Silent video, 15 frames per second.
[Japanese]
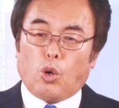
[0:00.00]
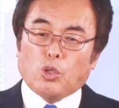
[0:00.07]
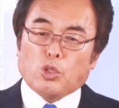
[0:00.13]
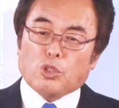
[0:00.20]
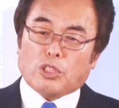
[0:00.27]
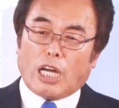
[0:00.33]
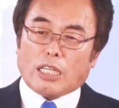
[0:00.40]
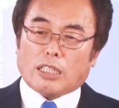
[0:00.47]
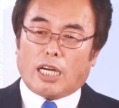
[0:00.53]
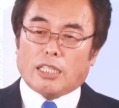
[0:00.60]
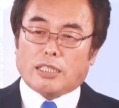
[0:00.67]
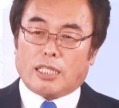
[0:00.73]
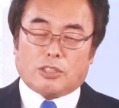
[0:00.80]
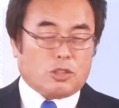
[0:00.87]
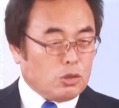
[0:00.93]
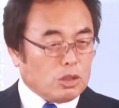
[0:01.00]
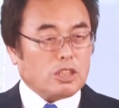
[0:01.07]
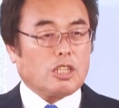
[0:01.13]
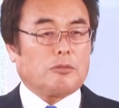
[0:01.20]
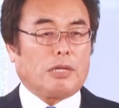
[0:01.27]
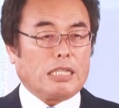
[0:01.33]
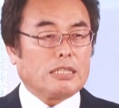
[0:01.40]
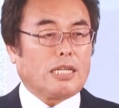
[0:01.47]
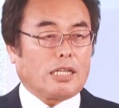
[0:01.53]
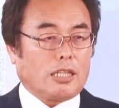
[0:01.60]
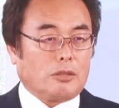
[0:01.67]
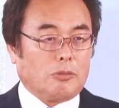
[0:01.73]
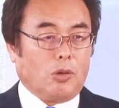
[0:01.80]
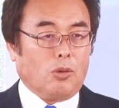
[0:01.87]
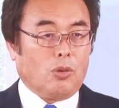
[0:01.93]
いう段階で通じればいいんだけど
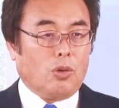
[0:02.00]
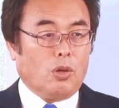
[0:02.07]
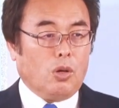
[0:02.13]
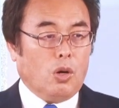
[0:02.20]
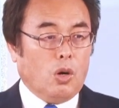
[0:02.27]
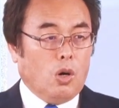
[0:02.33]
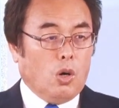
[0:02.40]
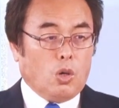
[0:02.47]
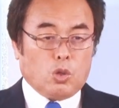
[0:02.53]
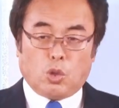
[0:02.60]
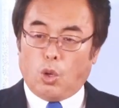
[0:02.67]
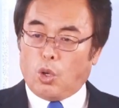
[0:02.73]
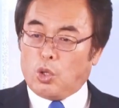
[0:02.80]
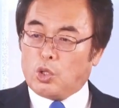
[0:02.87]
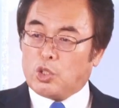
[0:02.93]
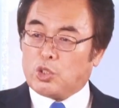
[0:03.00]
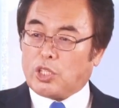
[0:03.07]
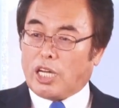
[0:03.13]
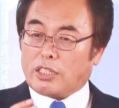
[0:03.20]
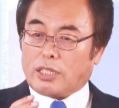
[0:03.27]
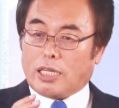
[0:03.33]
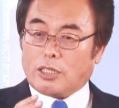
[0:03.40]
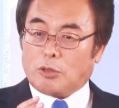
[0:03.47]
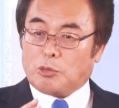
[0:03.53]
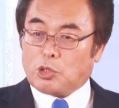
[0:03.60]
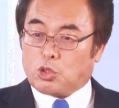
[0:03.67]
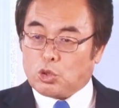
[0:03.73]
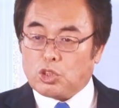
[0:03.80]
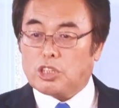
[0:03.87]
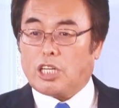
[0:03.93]
もそういう段階でも
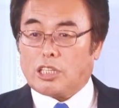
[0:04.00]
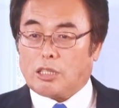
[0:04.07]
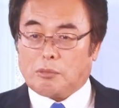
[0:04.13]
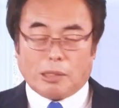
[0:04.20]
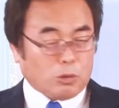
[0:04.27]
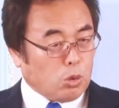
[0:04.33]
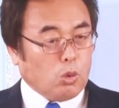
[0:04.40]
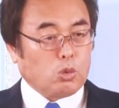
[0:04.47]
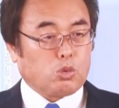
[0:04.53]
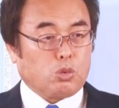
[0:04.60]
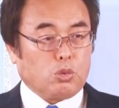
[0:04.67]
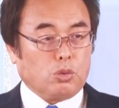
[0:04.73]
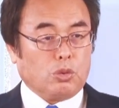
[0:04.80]
通じなければどうする